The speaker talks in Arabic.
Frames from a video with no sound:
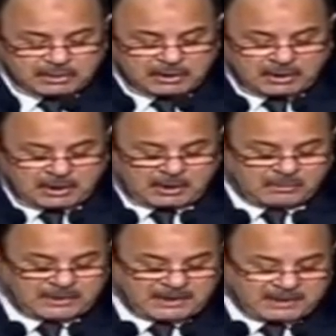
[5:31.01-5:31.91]

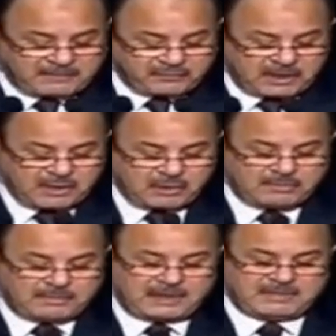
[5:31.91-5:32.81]
ونقف له
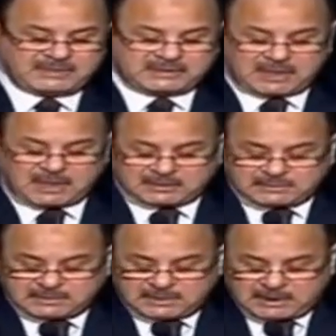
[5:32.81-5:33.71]
بالمرصاد
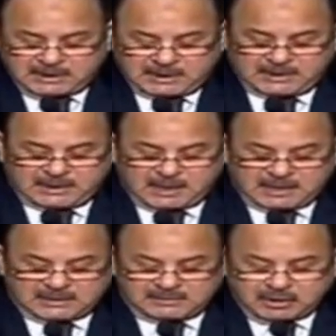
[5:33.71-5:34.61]
لإجهاض
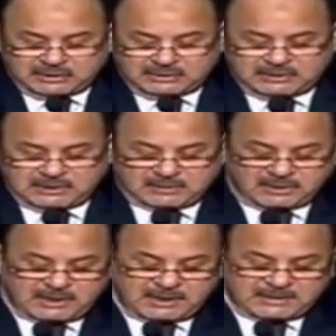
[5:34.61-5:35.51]
مخططاته
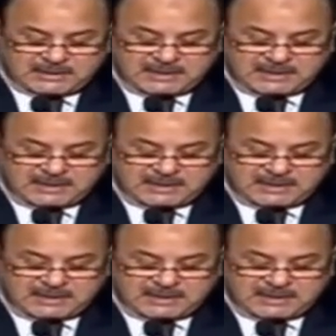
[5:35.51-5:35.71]
الهدامة